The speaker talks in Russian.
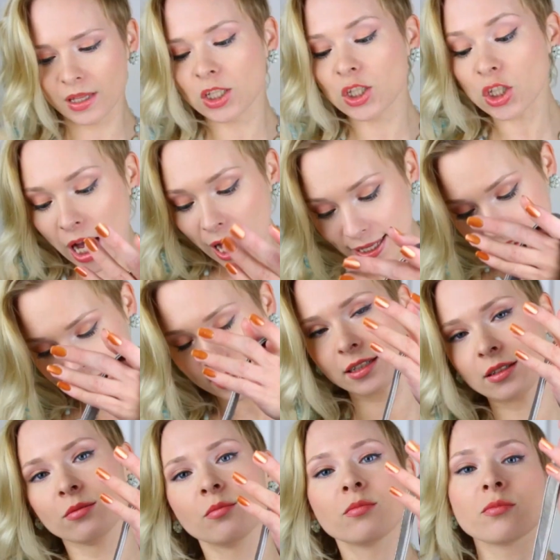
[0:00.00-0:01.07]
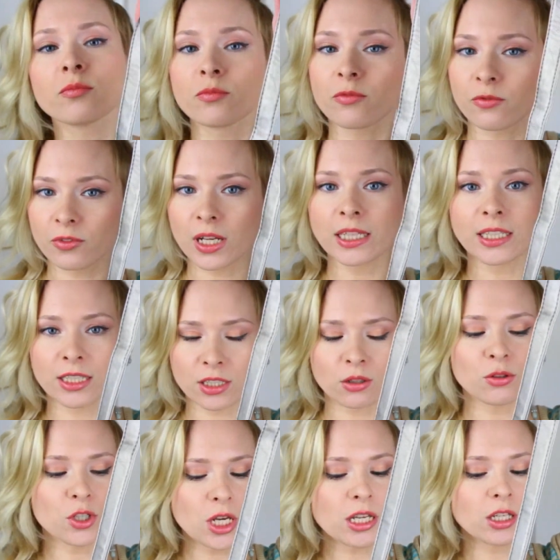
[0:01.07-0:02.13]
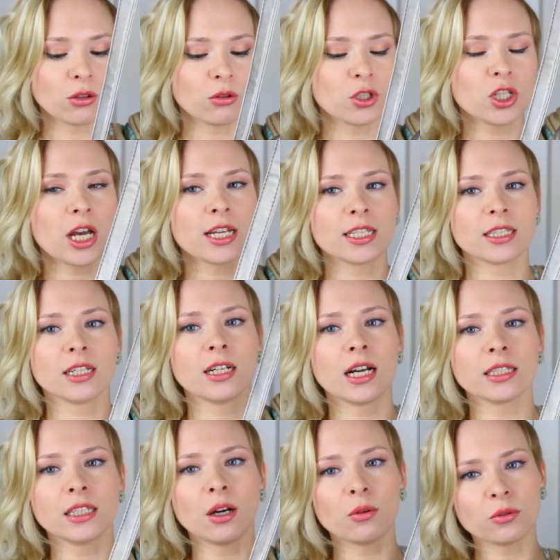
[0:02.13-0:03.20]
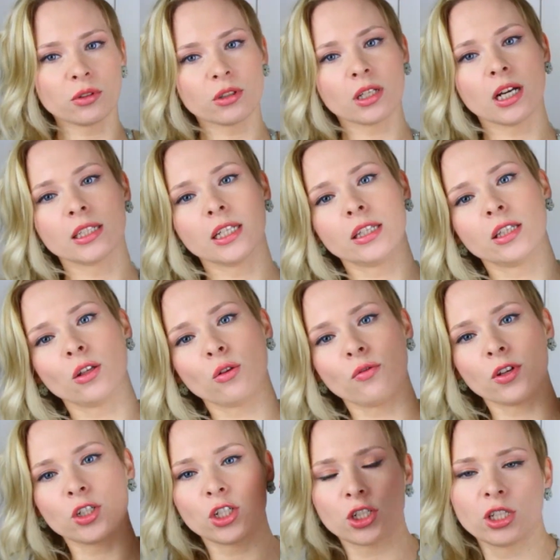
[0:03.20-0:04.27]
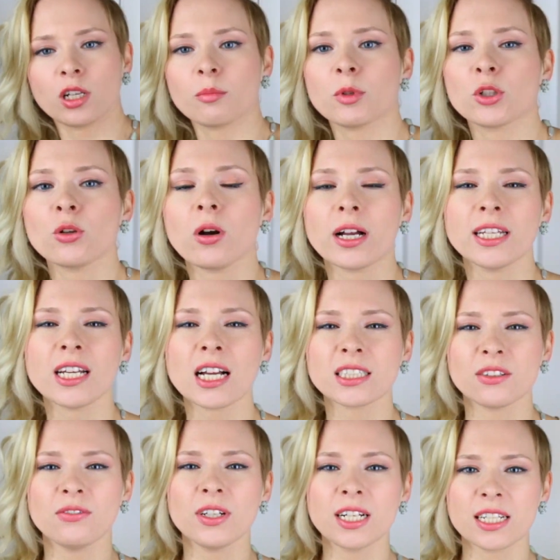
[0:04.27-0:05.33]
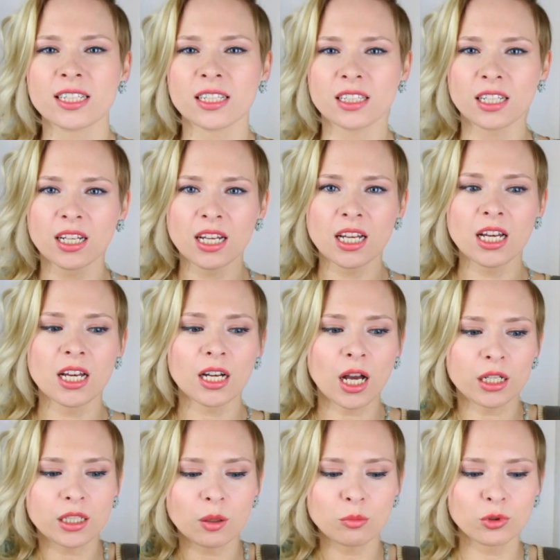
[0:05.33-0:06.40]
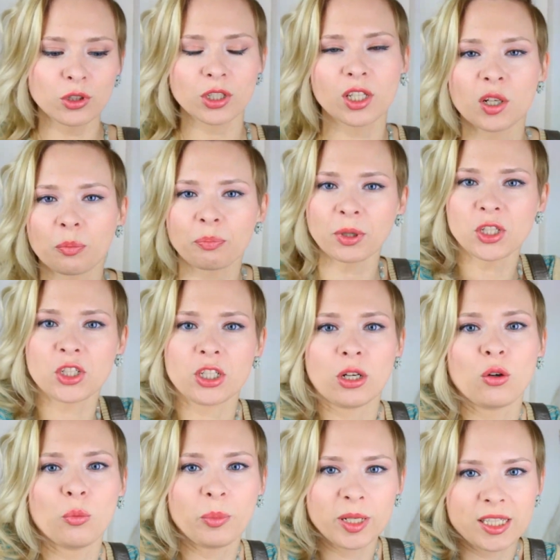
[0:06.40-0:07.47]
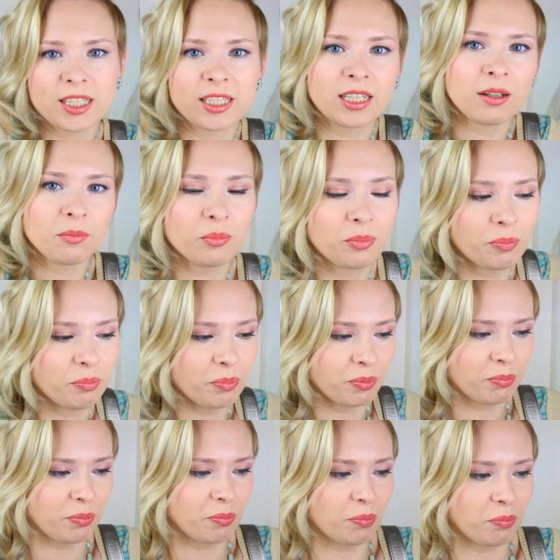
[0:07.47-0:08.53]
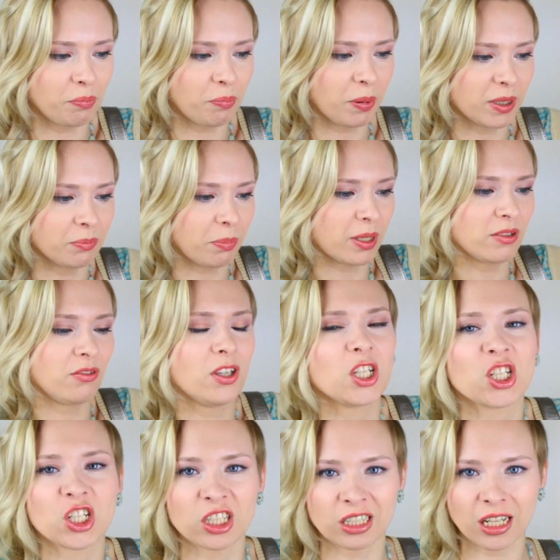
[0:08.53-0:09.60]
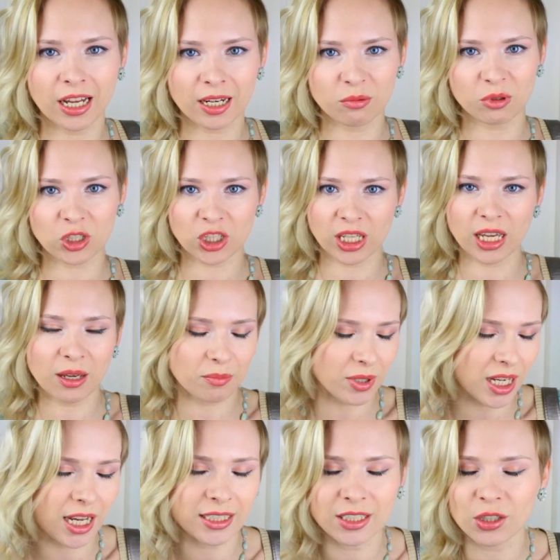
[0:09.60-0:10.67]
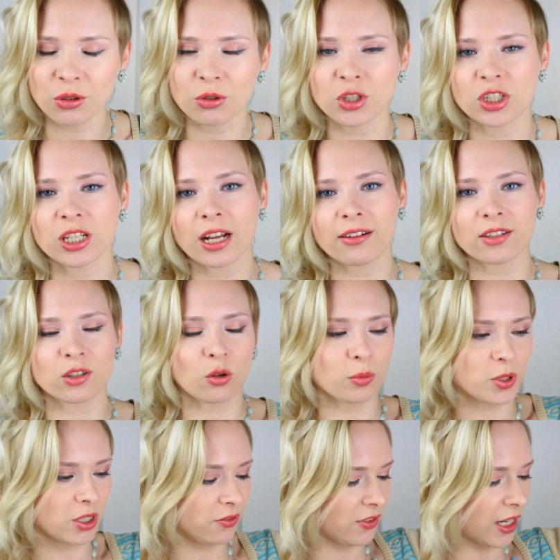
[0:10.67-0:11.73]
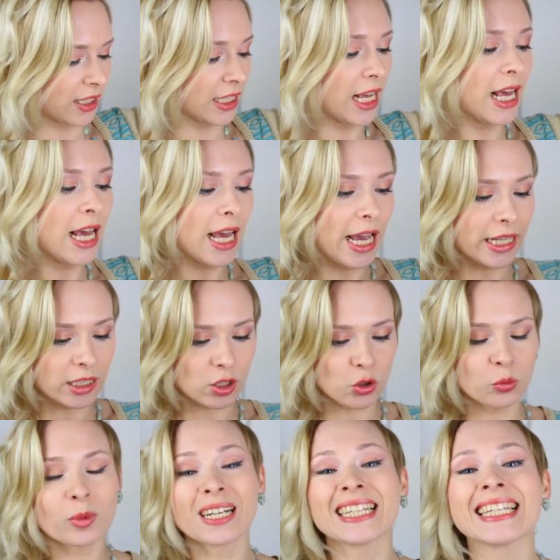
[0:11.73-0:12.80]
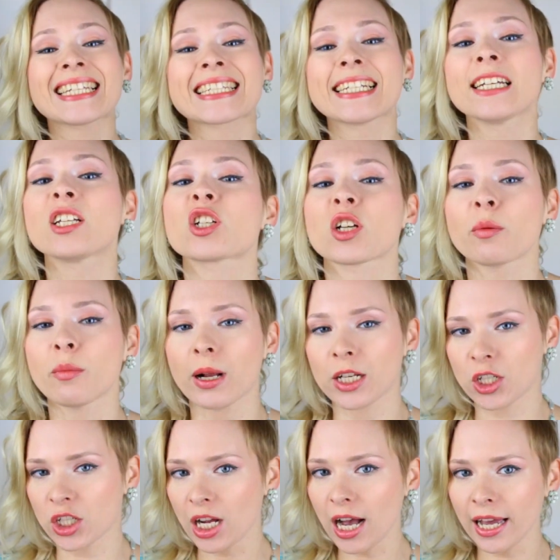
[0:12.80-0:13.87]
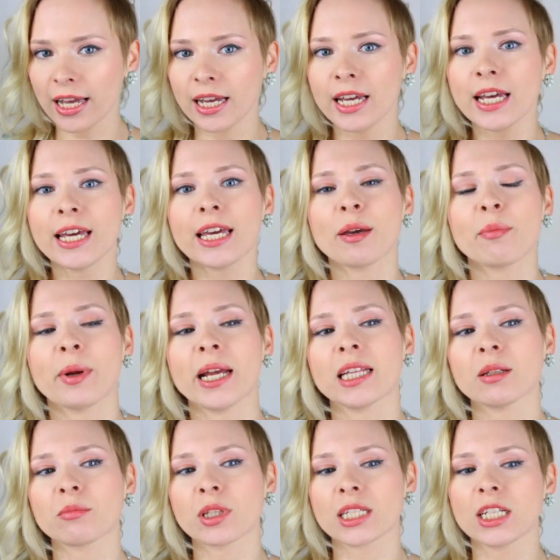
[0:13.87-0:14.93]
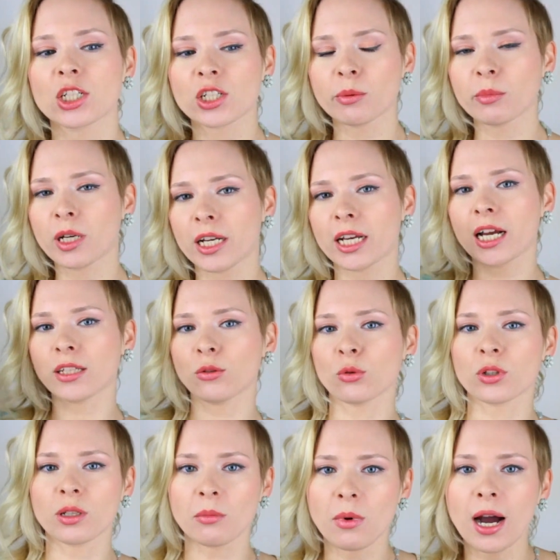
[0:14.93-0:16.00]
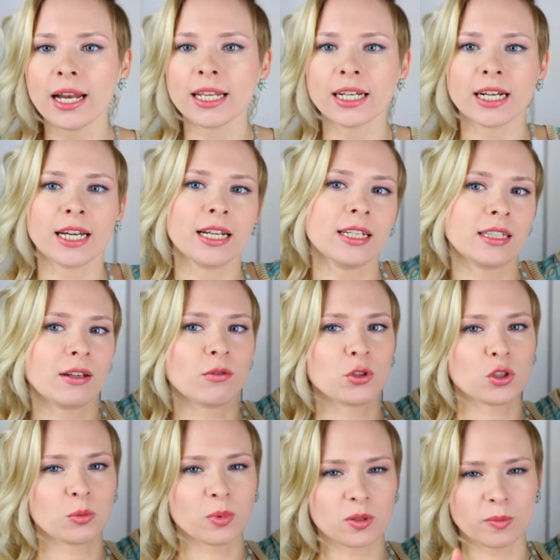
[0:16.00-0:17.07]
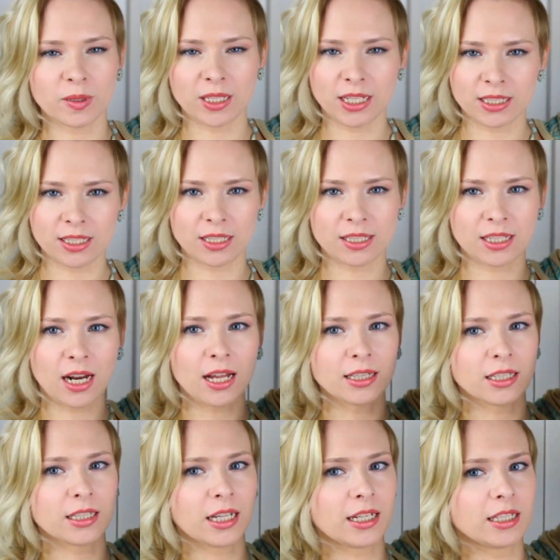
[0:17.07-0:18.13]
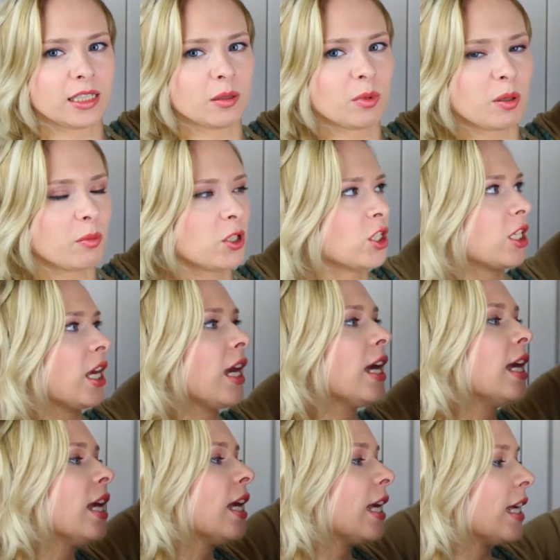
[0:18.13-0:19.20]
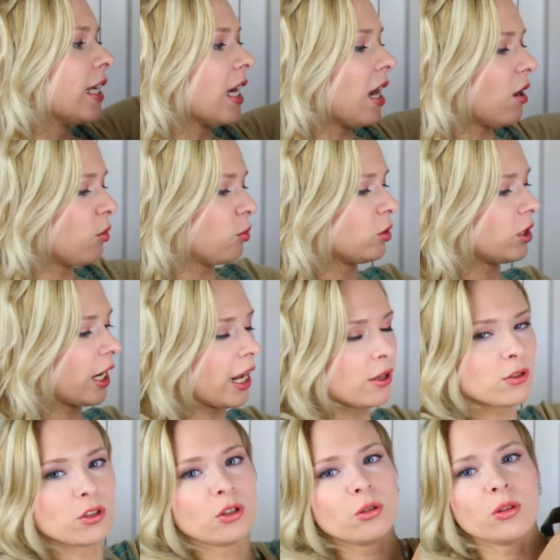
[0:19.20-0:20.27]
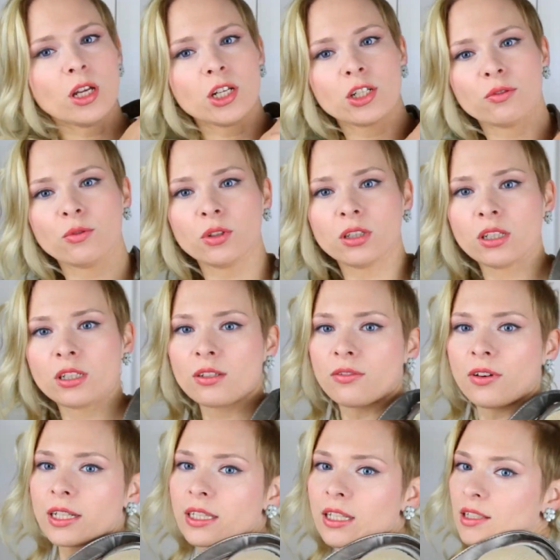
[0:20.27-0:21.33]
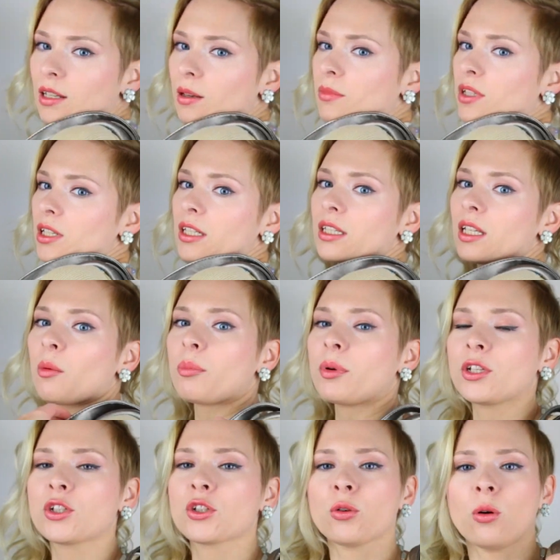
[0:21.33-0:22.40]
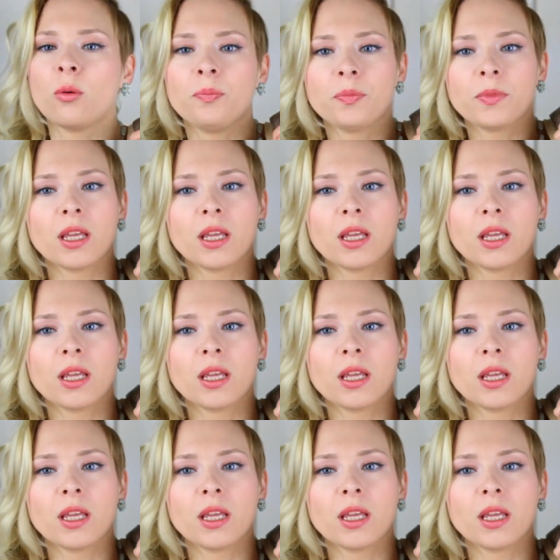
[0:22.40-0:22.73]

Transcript: часто, это исключение, но часто, когда, он, когда ты ее вешаешь на ремешок, они как-то выглядят, как, как будто кирпич такой представ под, подвешен на ремешки, и мне как-то не очень нравился общий эффект. Эта сумка не слишком большая, и при этом не слишком карикатурно маленькая для того, чтобы смотреться странно на длинном ремешке, и я умудряюсь ее даже вот надевать на самом деле на плечо,